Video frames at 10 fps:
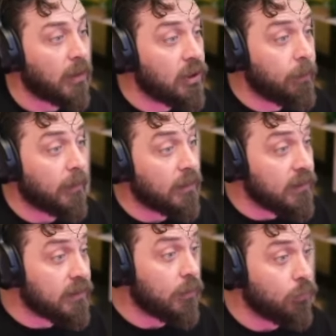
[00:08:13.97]
Patır patır
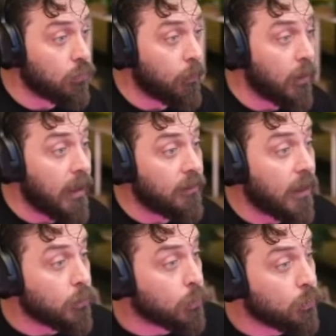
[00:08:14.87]
izleniyordu böyle.
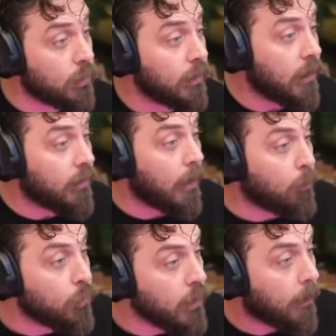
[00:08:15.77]
Elren şunu dedi,
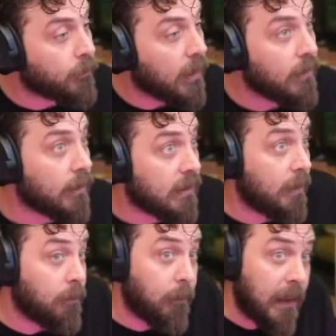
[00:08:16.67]
Elren bunu yaptı, Elren.
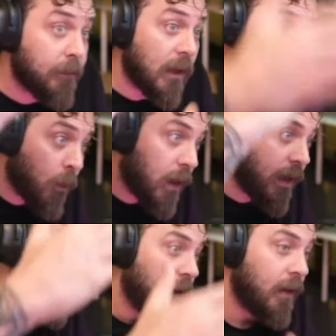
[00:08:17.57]
Benim, benim tam
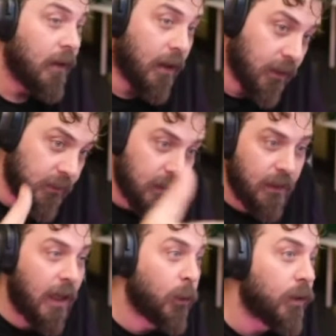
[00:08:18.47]
böyle artık
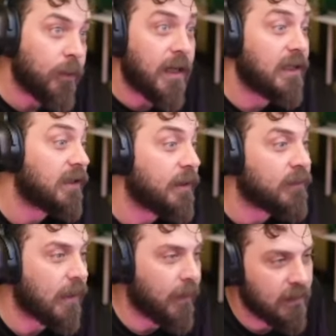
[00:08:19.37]
hani algoritmaya
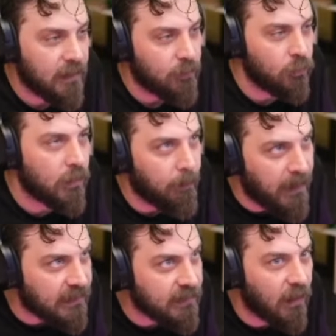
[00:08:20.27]
girdiğim zamanlar. Bundan
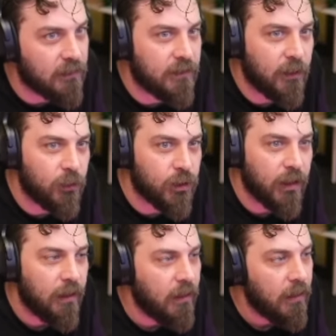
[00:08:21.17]
5-6 sene önce.